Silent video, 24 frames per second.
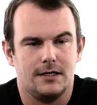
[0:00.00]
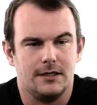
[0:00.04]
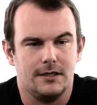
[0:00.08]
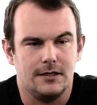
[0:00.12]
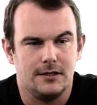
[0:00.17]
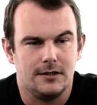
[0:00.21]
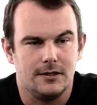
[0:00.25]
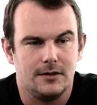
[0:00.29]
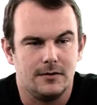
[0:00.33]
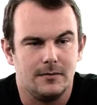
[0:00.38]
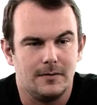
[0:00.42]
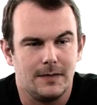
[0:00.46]

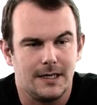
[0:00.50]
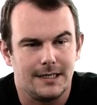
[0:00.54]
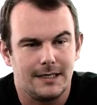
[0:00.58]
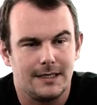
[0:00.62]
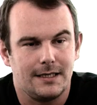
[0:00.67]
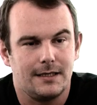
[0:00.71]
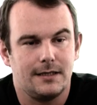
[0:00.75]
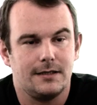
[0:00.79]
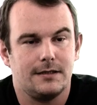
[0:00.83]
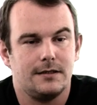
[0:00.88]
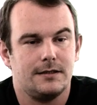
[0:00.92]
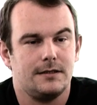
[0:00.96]
euh, bah,
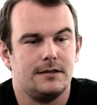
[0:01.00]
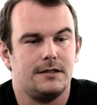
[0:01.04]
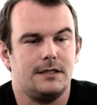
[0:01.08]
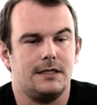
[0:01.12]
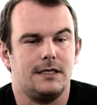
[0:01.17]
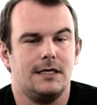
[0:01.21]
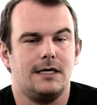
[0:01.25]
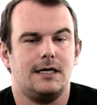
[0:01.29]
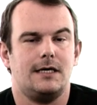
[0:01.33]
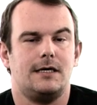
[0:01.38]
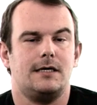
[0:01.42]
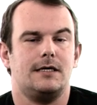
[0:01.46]
il
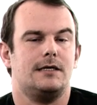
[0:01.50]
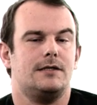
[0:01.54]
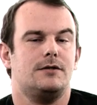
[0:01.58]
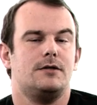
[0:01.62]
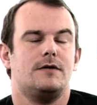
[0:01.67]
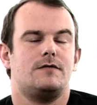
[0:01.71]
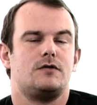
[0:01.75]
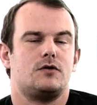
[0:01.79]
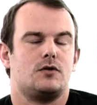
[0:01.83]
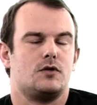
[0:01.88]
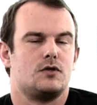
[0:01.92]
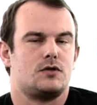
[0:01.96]
y a
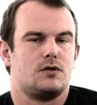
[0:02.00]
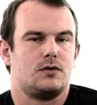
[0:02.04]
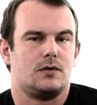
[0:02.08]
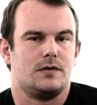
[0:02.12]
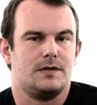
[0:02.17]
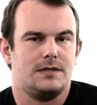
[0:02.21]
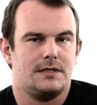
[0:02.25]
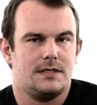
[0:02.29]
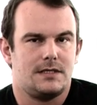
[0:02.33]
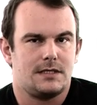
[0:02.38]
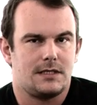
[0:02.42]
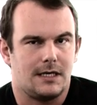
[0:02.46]
9 chances
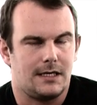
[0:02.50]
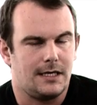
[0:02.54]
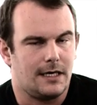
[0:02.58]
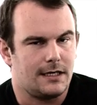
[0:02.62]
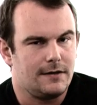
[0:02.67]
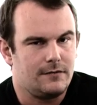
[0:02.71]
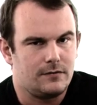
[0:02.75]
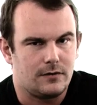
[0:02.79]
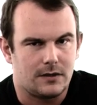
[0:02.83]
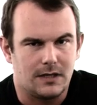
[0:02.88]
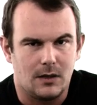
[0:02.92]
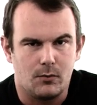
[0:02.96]
sur 10 qu'elle
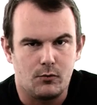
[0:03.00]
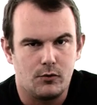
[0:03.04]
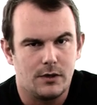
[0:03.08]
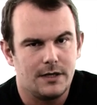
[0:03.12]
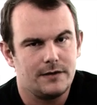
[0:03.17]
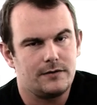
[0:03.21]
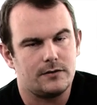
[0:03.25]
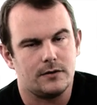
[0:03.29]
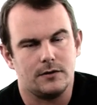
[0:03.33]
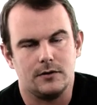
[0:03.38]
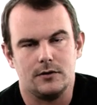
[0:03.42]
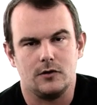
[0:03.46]
arrive dans la
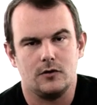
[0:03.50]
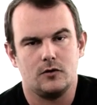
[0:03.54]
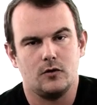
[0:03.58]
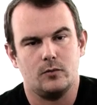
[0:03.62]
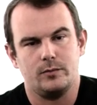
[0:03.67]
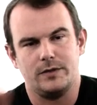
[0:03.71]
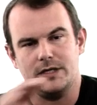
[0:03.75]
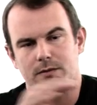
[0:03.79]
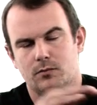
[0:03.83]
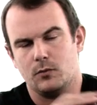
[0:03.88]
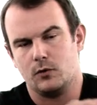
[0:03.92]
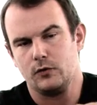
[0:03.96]
boîte
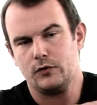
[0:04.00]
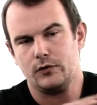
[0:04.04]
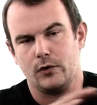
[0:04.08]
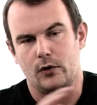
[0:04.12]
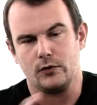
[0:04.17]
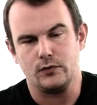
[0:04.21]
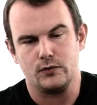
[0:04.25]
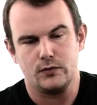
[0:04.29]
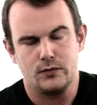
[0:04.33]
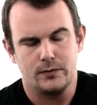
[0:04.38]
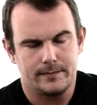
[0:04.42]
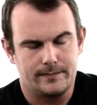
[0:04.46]
complètement
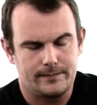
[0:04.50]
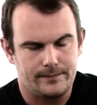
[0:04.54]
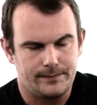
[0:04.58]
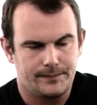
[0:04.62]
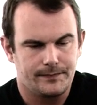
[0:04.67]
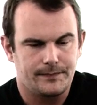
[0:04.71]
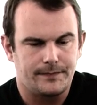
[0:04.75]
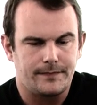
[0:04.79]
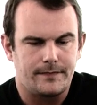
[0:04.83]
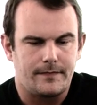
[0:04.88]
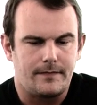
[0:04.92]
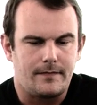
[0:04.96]
tordue.
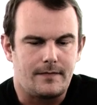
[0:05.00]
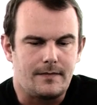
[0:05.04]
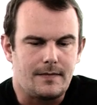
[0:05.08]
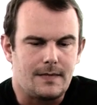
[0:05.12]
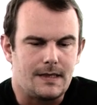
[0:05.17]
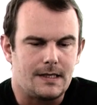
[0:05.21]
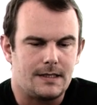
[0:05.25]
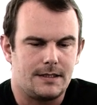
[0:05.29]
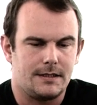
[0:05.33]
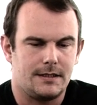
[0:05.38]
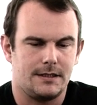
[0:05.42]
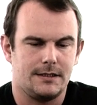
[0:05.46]

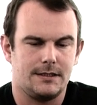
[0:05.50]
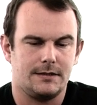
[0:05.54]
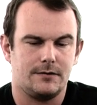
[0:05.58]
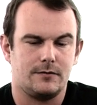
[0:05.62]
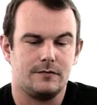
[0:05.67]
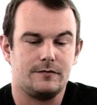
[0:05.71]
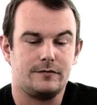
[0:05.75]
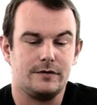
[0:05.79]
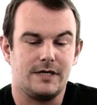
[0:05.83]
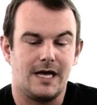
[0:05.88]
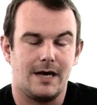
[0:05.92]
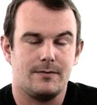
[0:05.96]

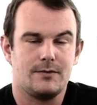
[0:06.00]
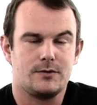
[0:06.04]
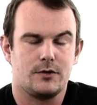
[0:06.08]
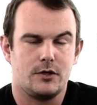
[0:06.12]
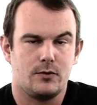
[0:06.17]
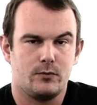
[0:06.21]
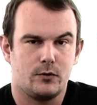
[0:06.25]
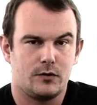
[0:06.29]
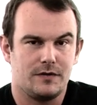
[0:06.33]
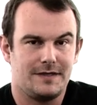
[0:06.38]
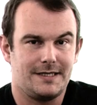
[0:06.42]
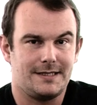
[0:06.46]
on voulait
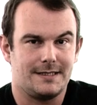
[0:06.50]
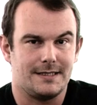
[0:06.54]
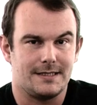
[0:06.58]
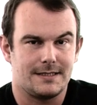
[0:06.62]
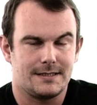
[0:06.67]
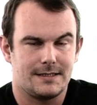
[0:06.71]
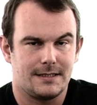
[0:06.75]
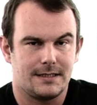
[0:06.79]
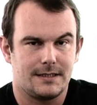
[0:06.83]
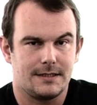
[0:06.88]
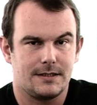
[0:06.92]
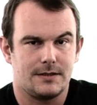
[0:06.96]
absolument éviter
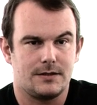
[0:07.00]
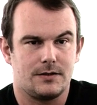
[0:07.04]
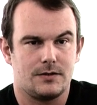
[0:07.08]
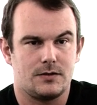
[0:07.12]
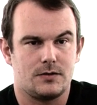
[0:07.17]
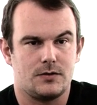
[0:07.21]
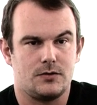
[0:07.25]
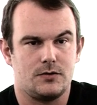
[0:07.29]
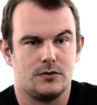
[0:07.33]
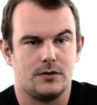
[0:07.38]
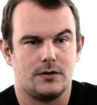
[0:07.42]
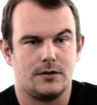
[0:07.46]
ça
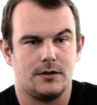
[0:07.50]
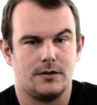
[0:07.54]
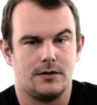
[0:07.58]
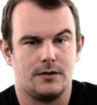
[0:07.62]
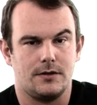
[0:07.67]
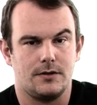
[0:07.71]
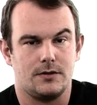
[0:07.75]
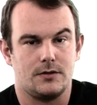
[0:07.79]
sur,